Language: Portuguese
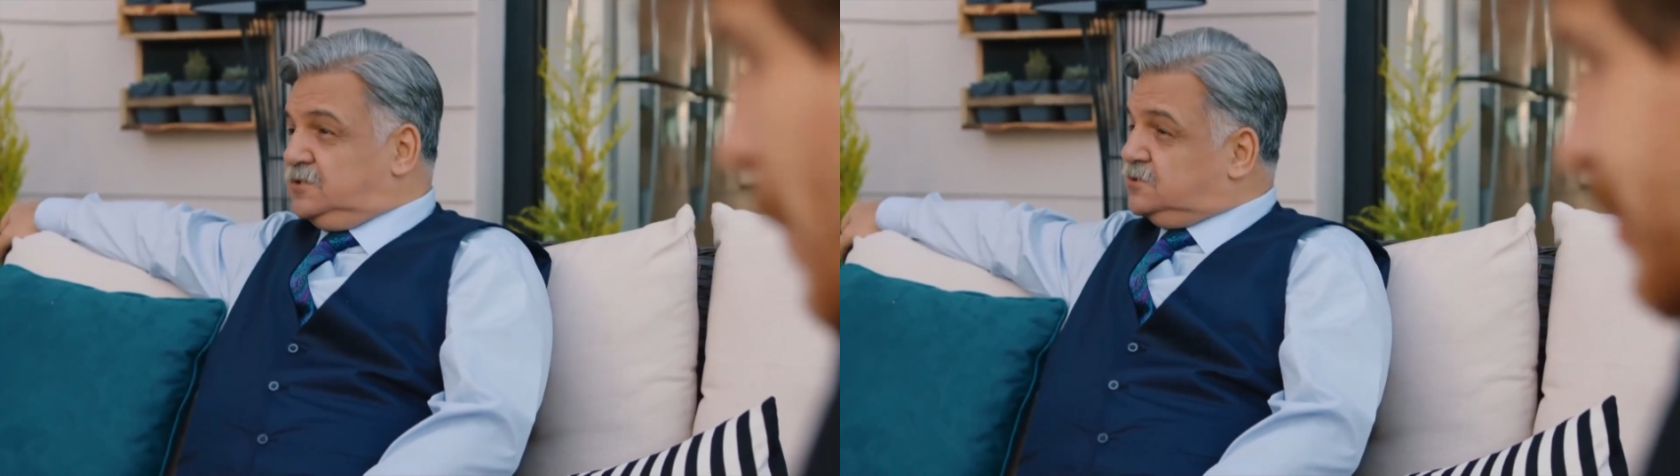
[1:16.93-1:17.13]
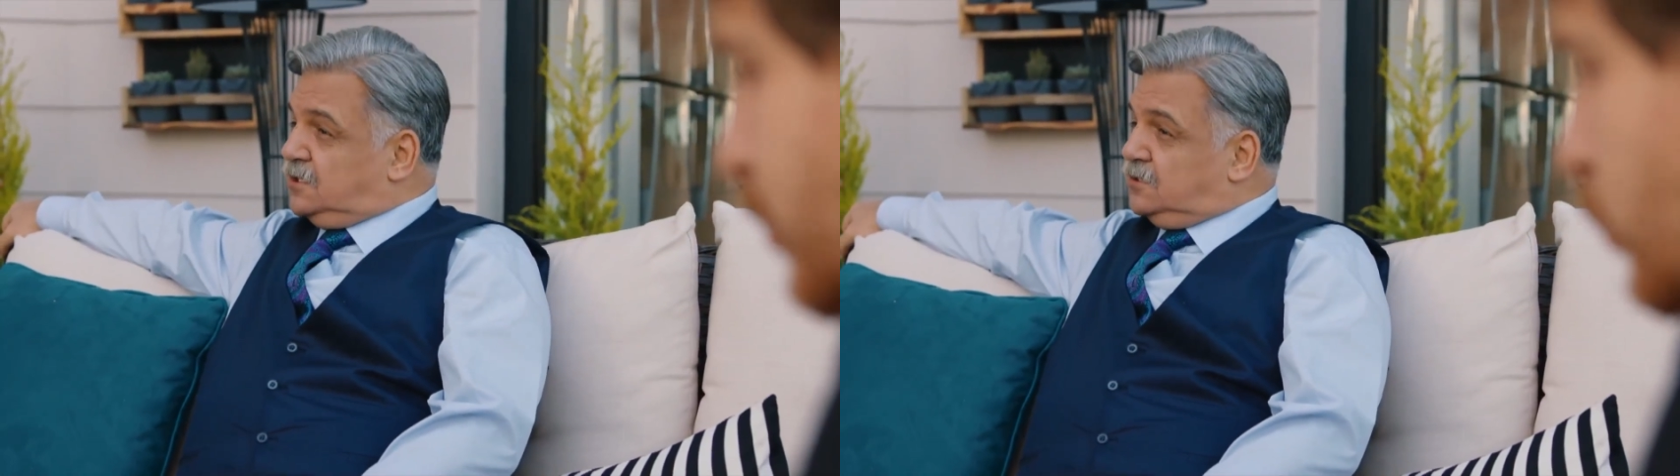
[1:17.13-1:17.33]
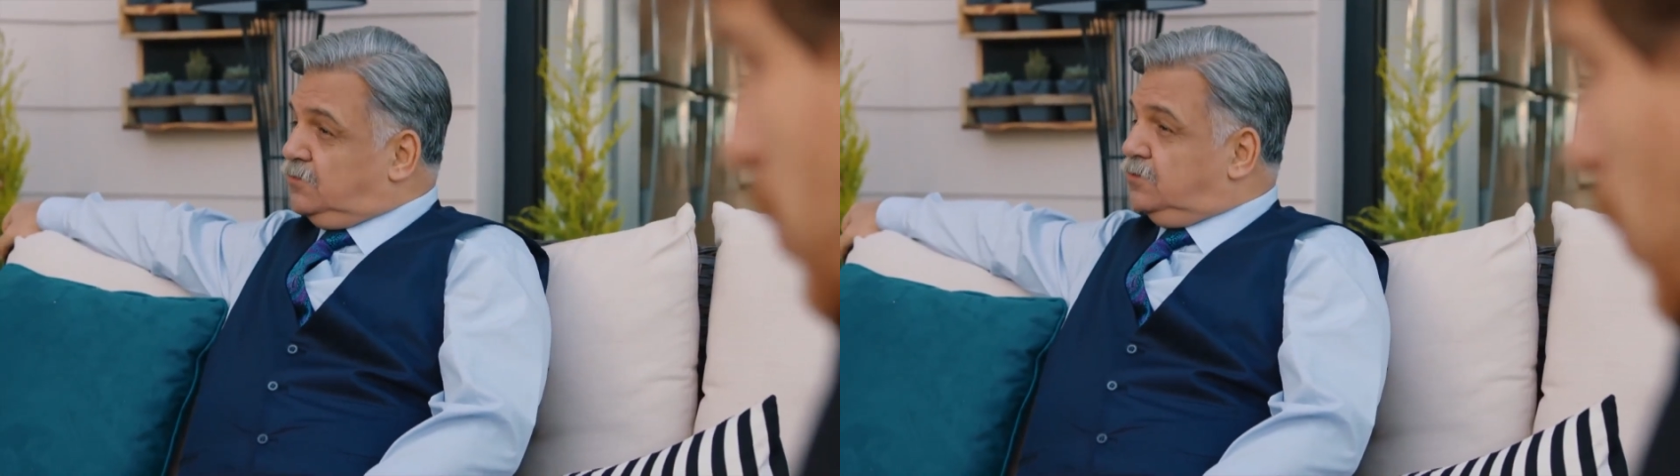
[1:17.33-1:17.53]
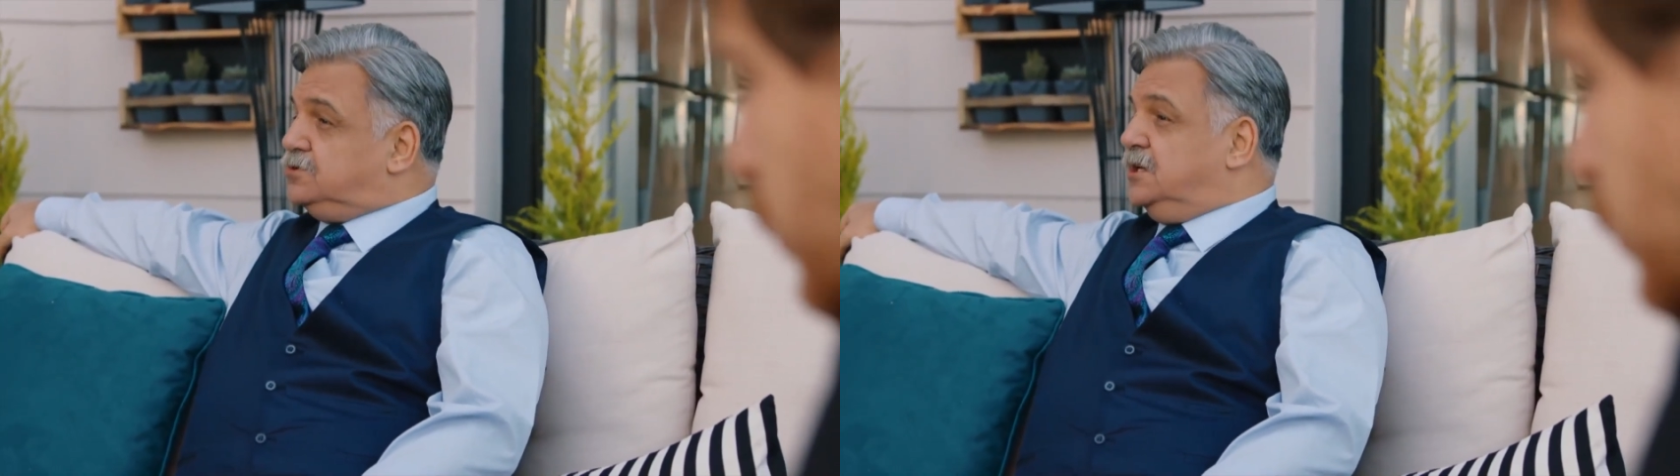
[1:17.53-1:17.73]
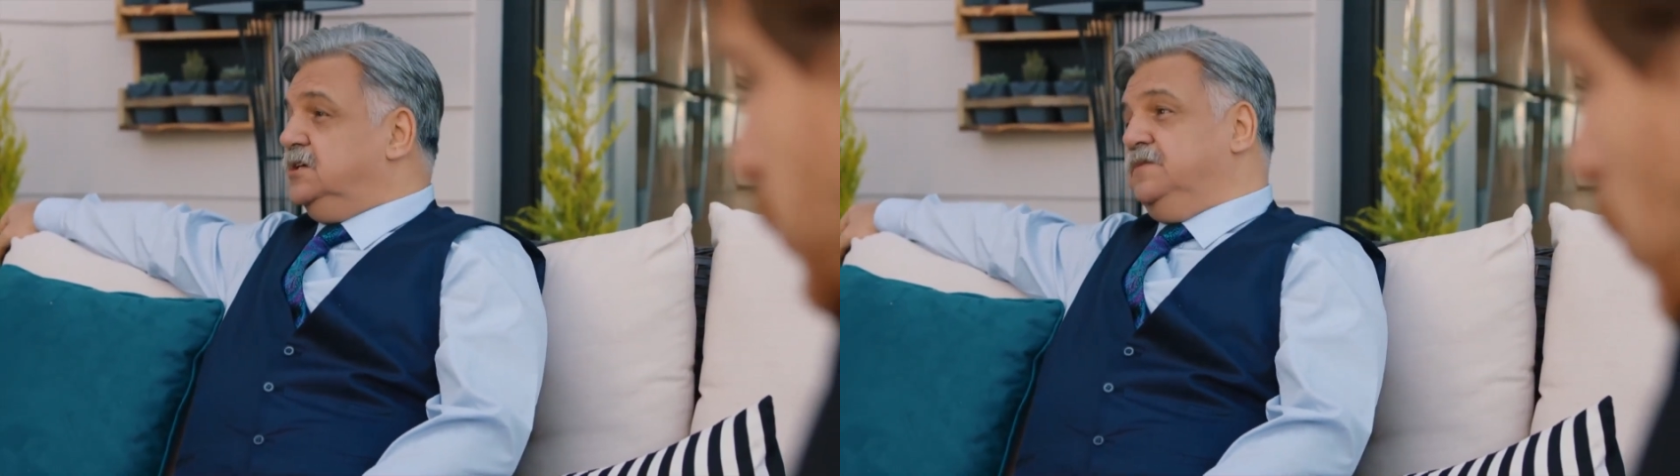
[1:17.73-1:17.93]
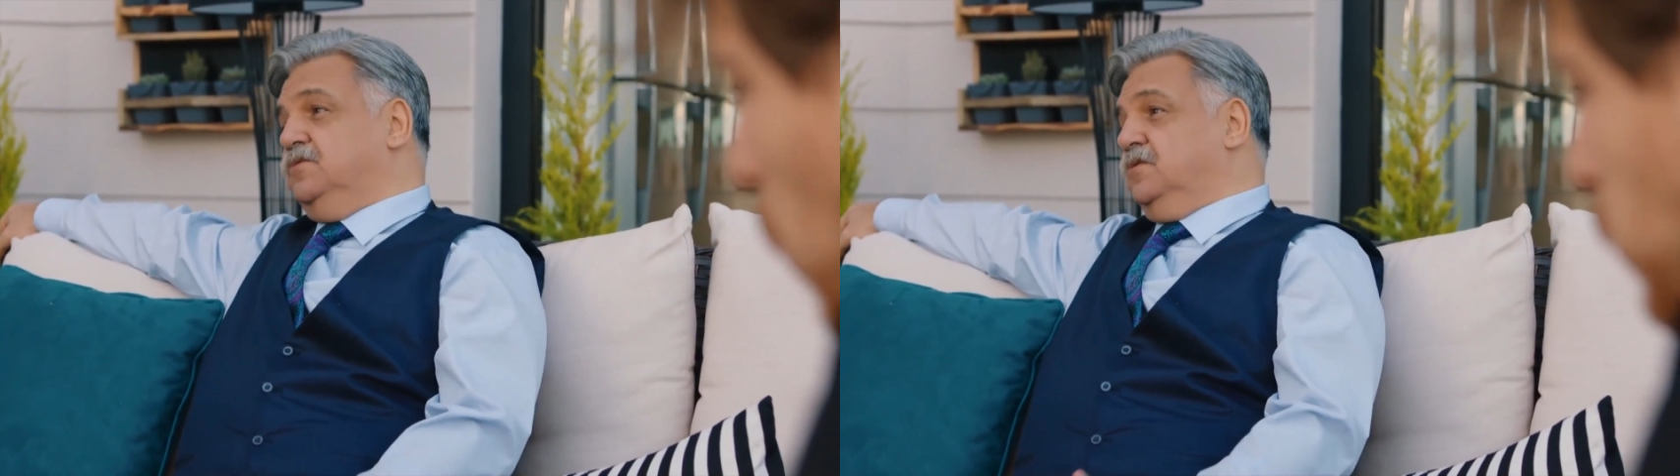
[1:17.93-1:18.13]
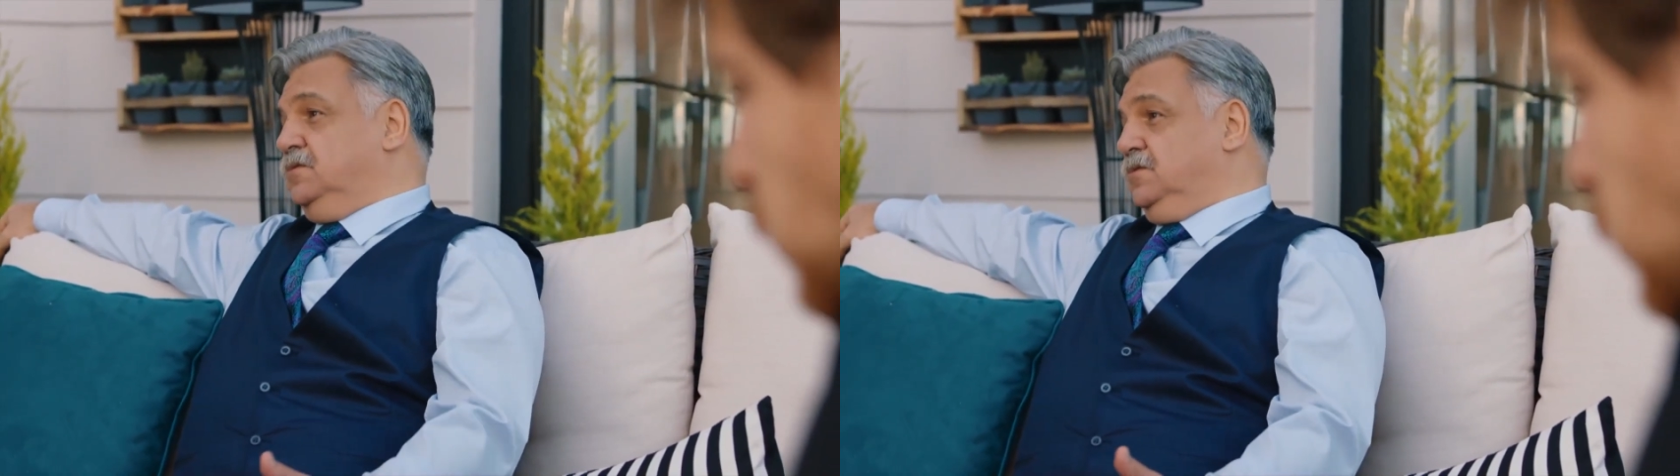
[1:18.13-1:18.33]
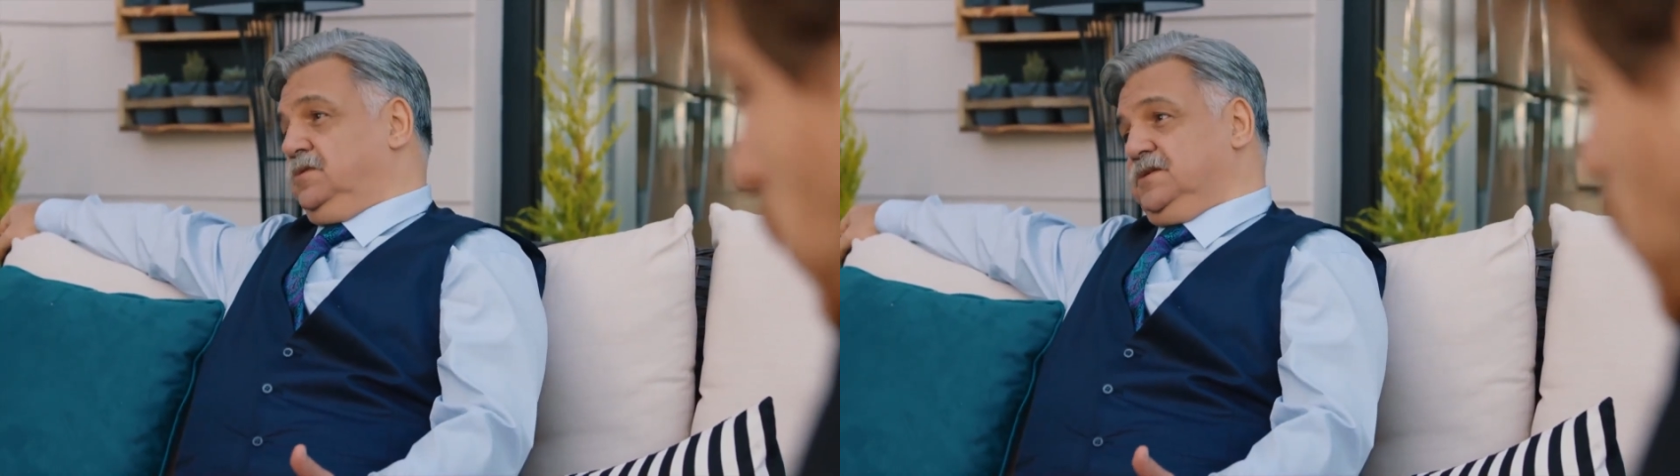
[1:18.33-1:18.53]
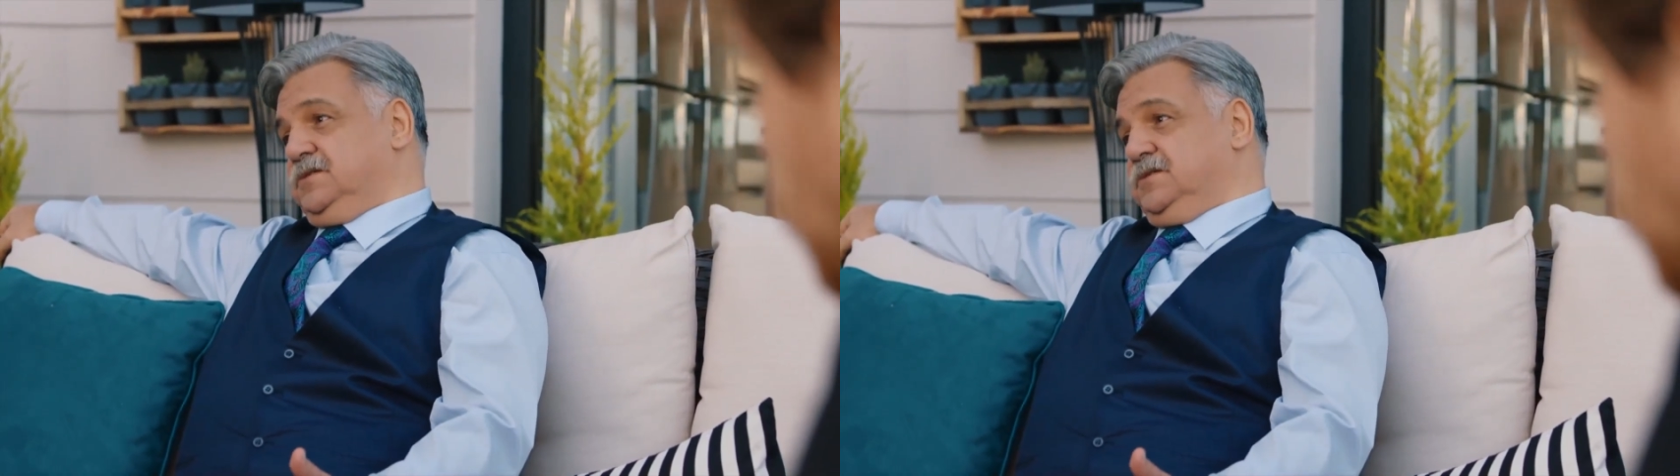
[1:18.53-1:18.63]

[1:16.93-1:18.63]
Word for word: Quem dera tivesse um filho